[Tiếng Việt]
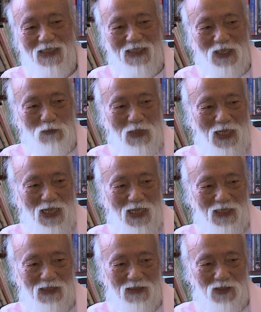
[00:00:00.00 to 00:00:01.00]
Nhưng
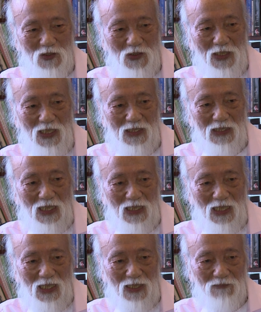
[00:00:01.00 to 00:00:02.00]
mà tôi nghĩ rằng là